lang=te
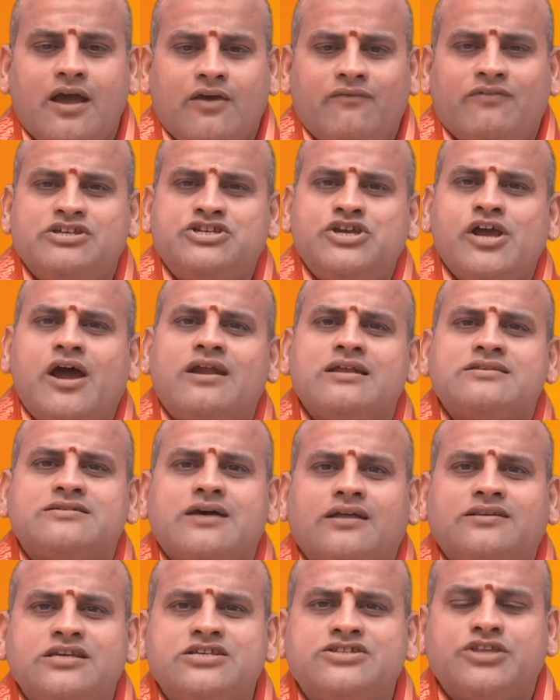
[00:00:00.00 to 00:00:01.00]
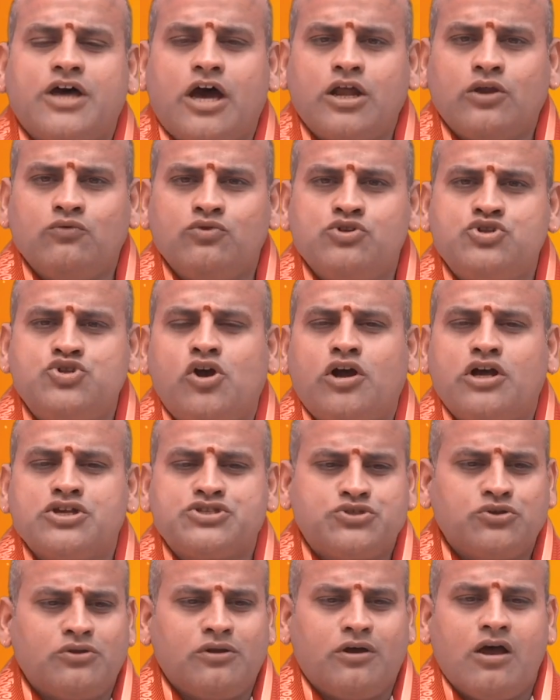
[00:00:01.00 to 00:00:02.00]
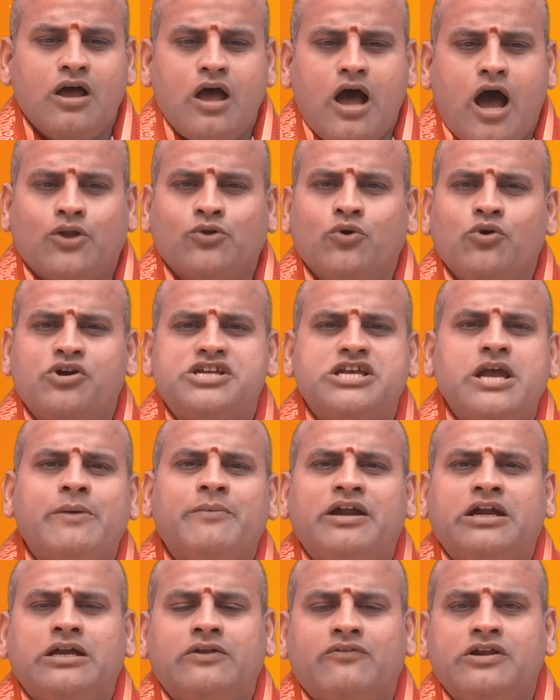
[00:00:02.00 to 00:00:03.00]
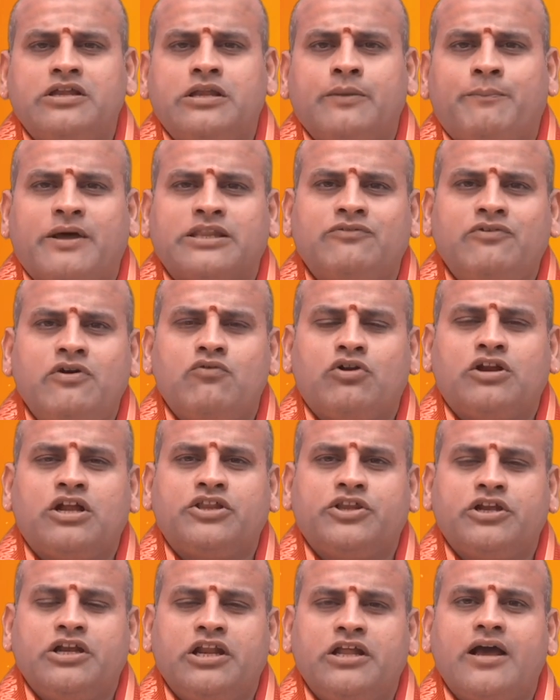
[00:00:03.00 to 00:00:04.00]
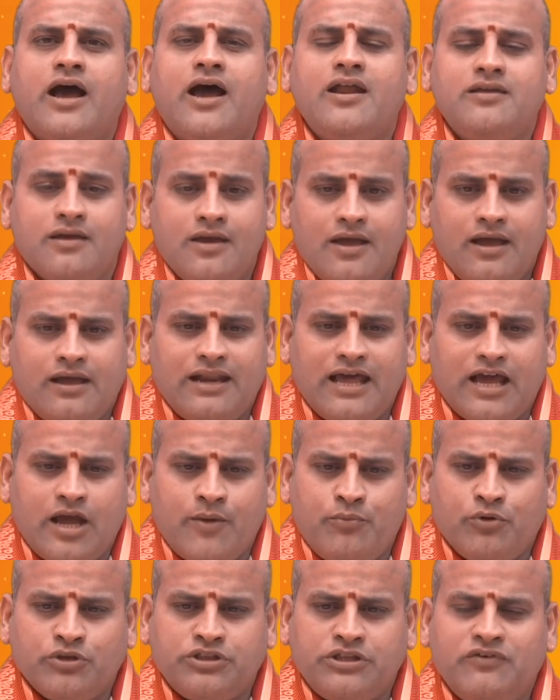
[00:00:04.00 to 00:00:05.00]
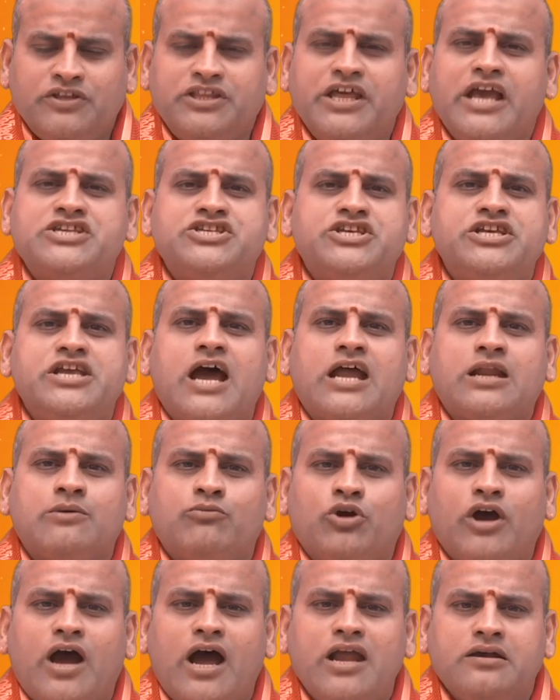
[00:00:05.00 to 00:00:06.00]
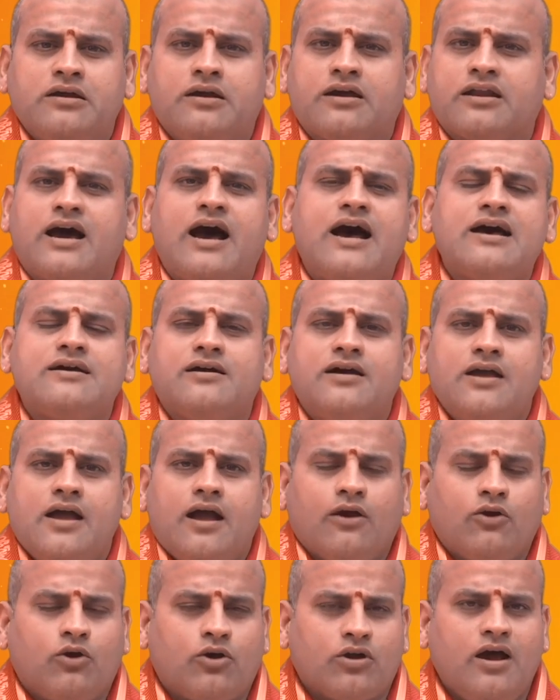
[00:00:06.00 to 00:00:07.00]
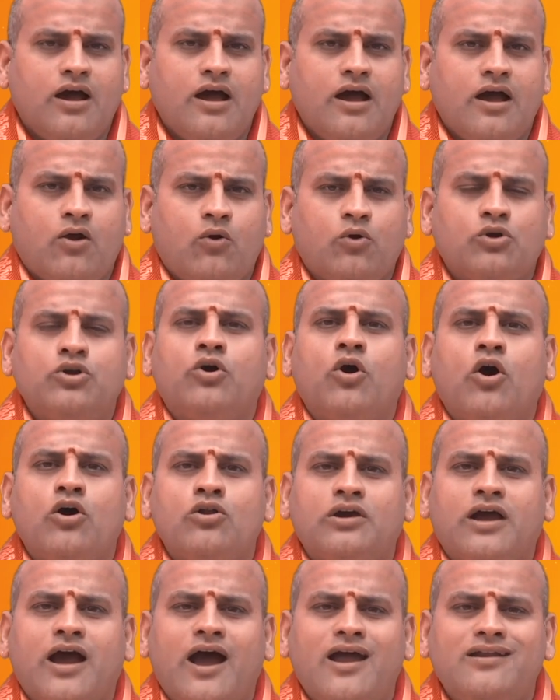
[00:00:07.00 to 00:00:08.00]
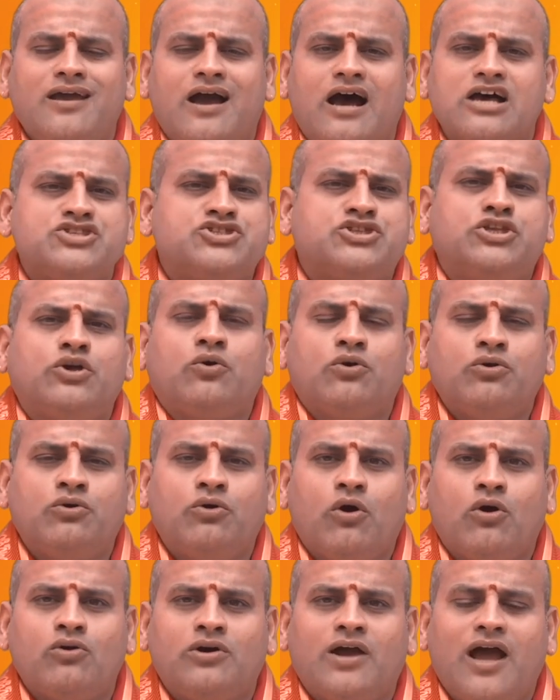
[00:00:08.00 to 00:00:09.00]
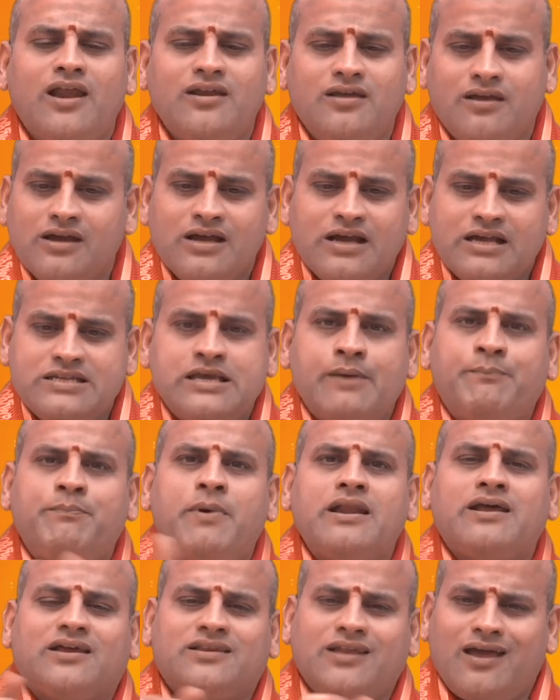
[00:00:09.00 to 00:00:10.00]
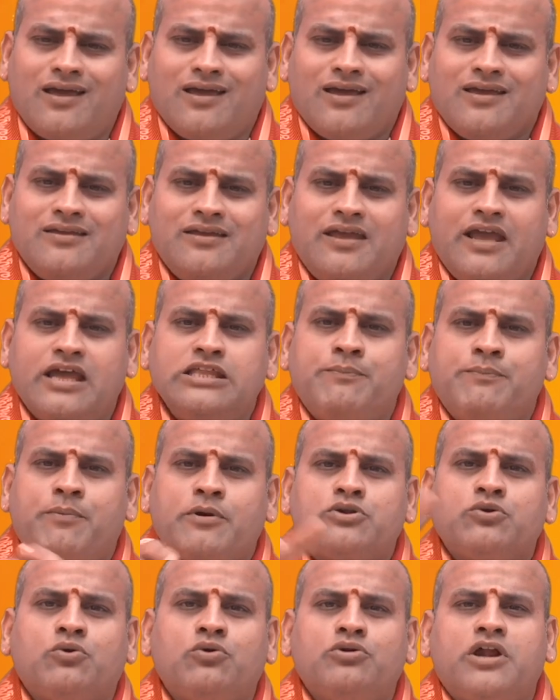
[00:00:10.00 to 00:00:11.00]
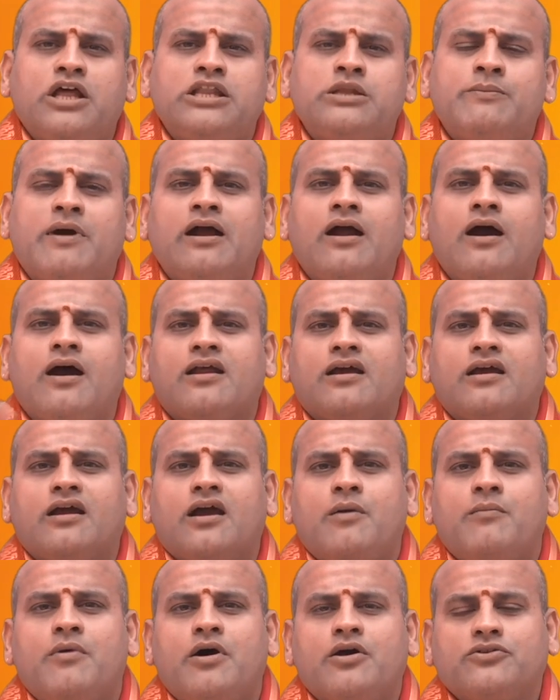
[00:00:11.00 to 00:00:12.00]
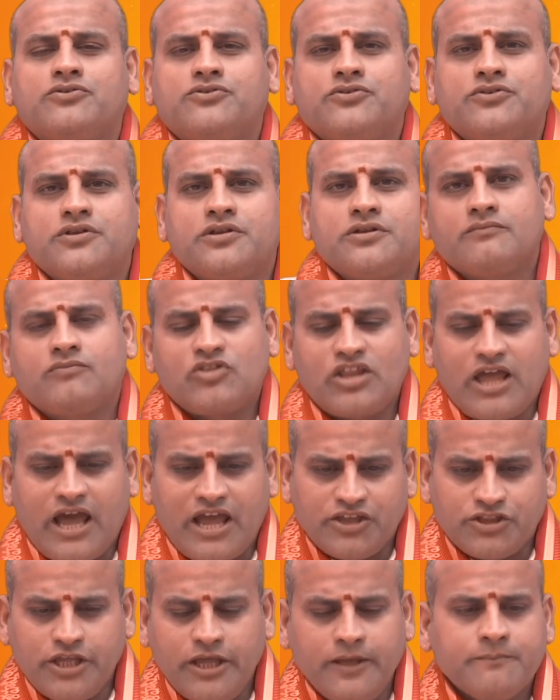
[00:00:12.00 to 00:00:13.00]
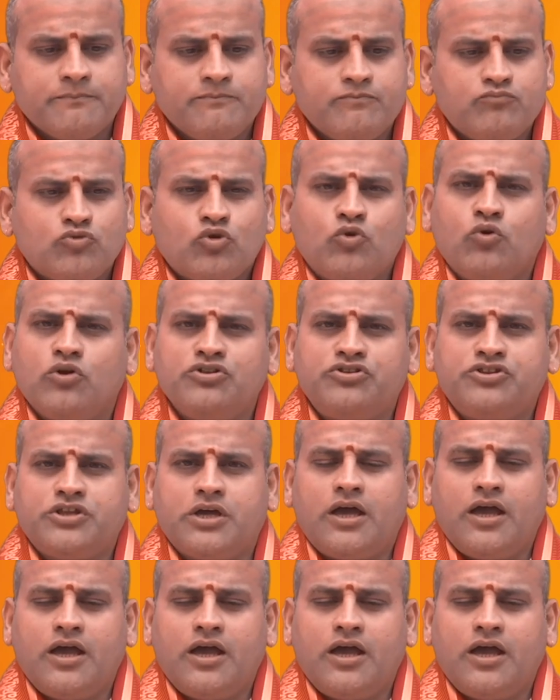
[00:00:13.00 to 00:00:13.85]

విజయాన్ని సాధిస్తారు ఉద్యోగస్తులు అనూహ్యమైనటువంటి పదవి ఉన్నతుల్ని కానీ లేకపోతే విదేశీయానము కానీ గృహ గృహ కొనుగోలు కానీ ఆస్తి కొనుగోలు కానీ చెప్పాను కదా ఏది పట్టుకుంటే అది బంగారంగా మారుతుంది అయితే కొంత